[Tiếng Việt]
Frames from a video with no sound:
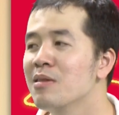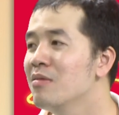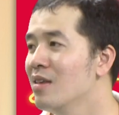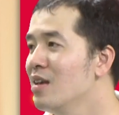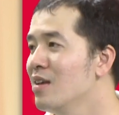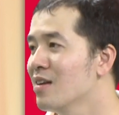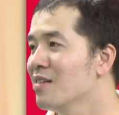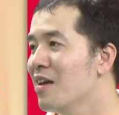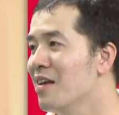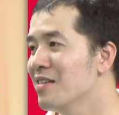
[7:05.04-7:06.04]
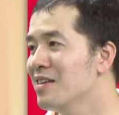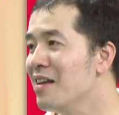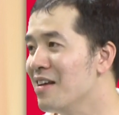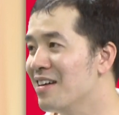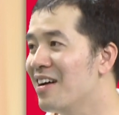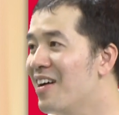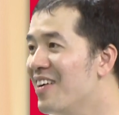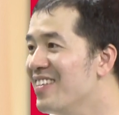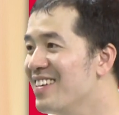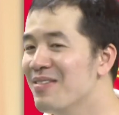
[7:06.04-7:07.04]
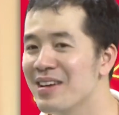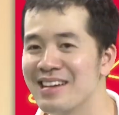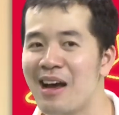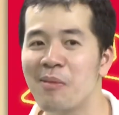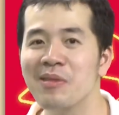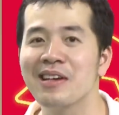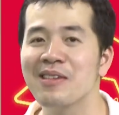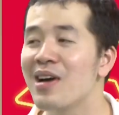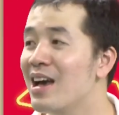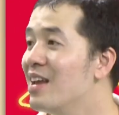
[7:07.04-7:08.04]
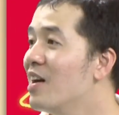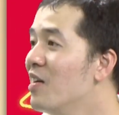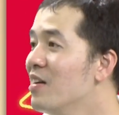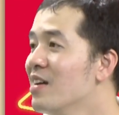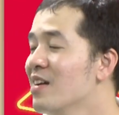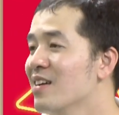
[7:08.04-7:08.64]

viên thiếu nhi thì có thể là rất là khó để mà đóng được cái vai đó.